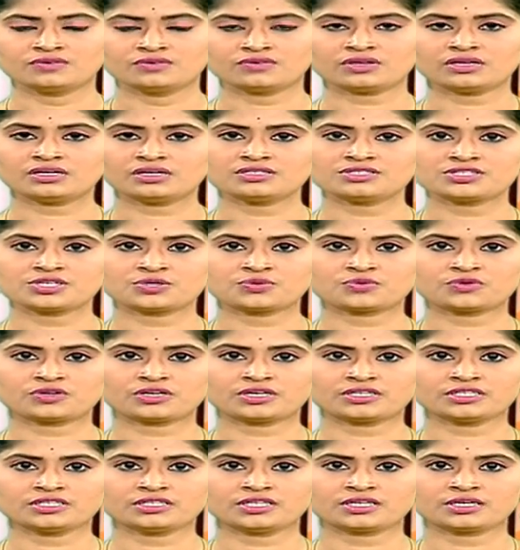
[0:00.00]
రాయల చెరువు
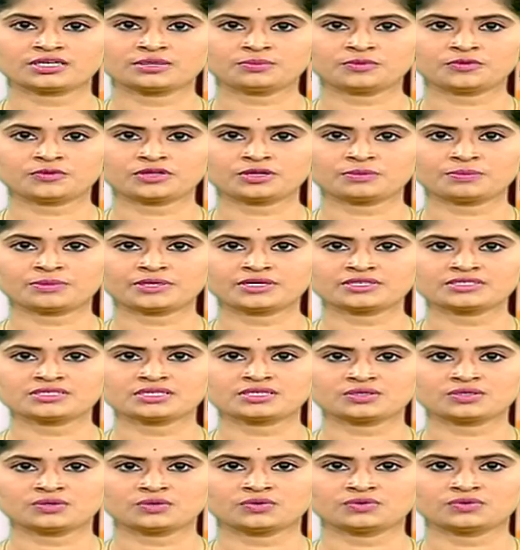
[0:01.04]
కట్ట తెగిపోయే
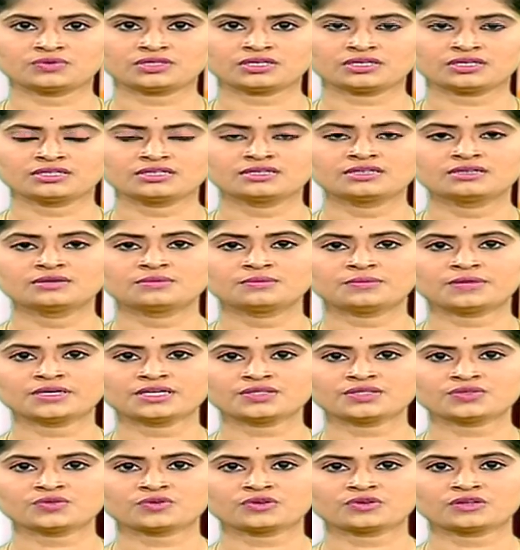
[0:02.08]
పరిస్థితిలో ఉంది
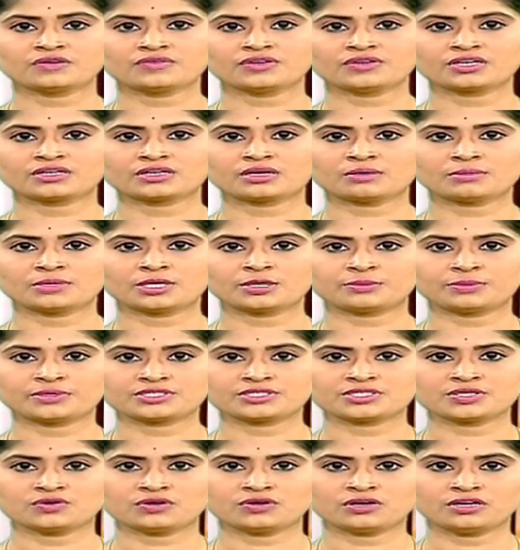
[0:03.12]
భయంతో ఇరవై గ్రామాల
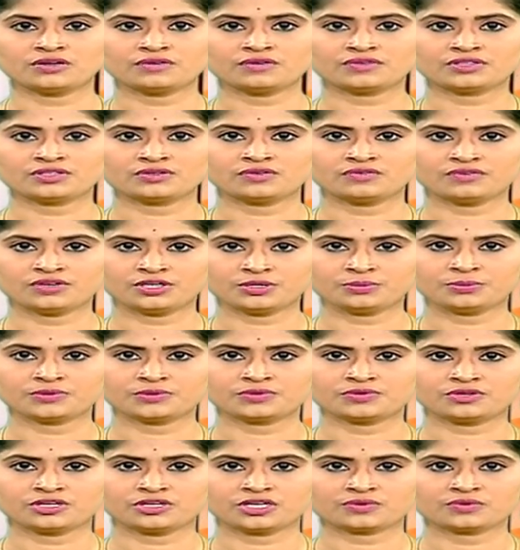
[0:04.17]
ప్రజలు ఇళ్లను వదులు
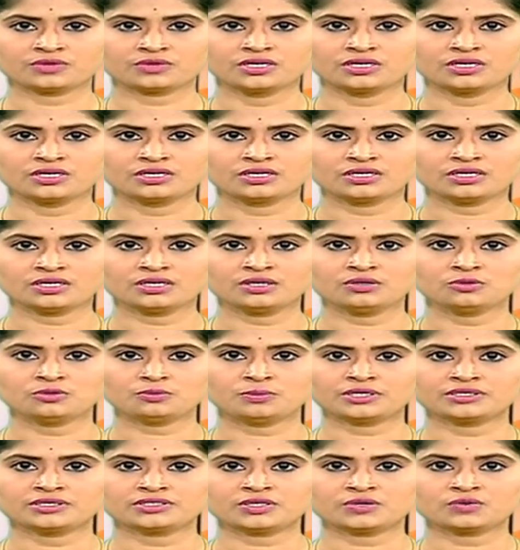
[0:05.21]
వెళ్లిపోతున్నారు ఇల్లు
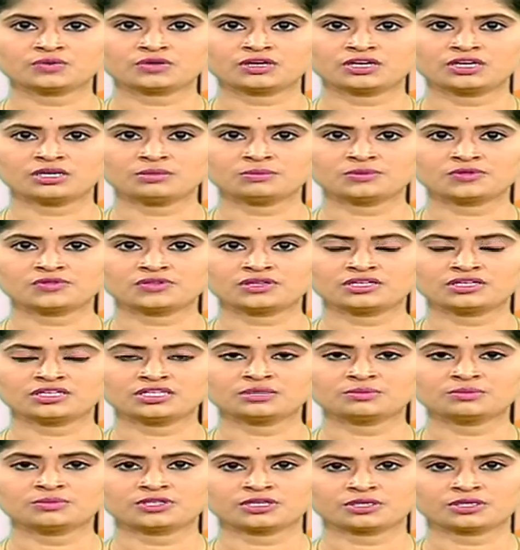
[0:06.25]
పంటలు కళ్ల ముందే
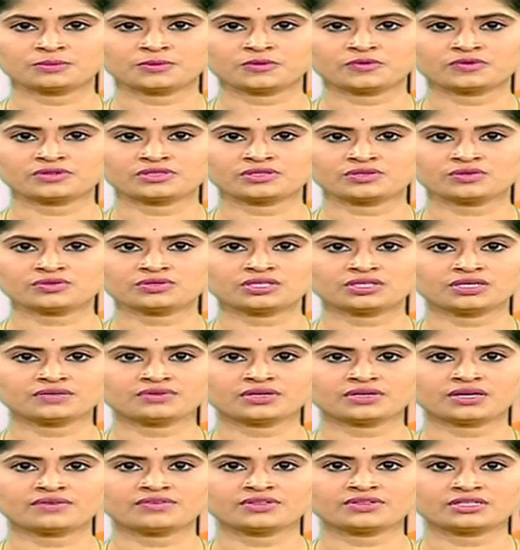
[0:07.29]
నీటి మునిగిపోవడంతో
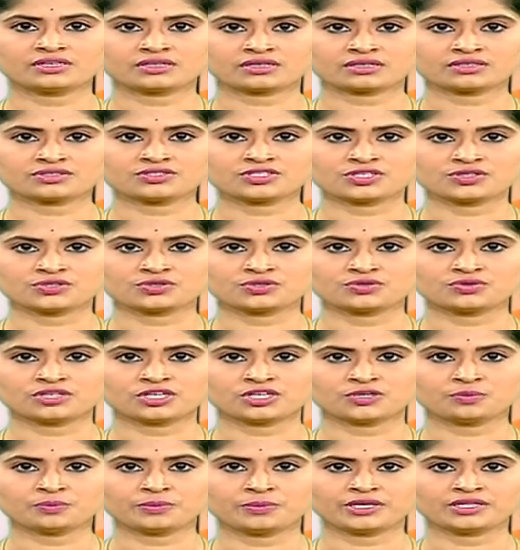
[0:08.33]
తీవ్ర ఆవేదన
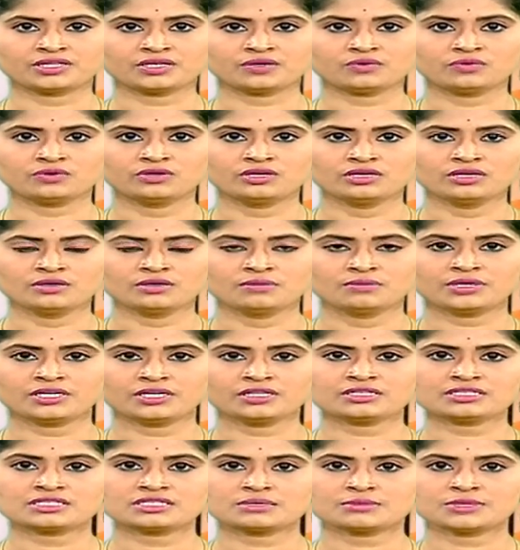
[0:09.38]
చెందుతున్నారు పేదలు
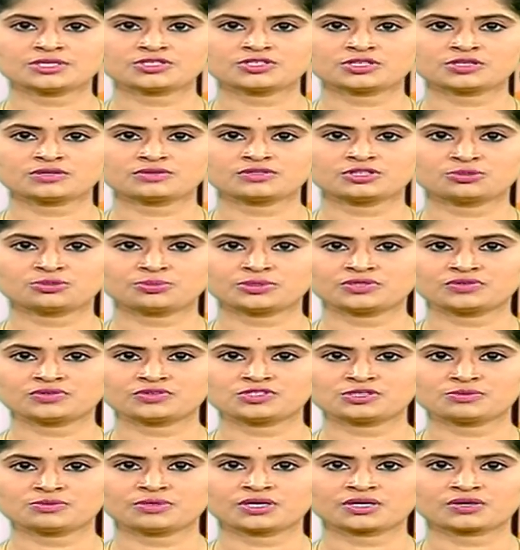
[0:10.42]
మరింత సమాచారం తిరుపతి
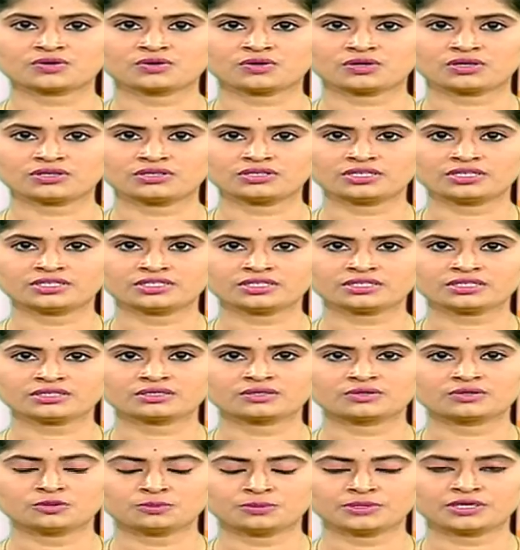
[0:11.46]
నుంచి మా కోఆర్డినేటర్
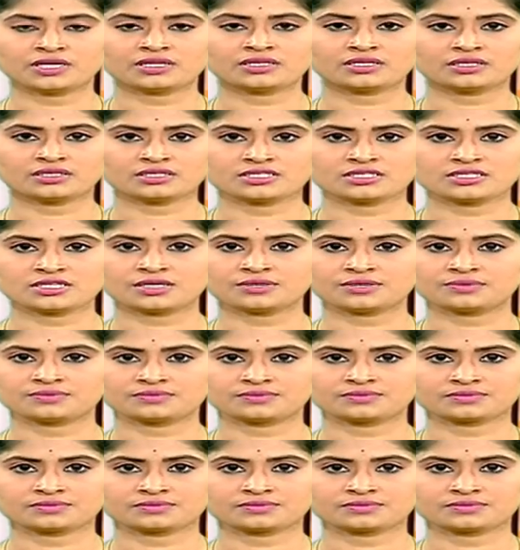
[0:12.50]
గోపినాథ్ అందిస్తారు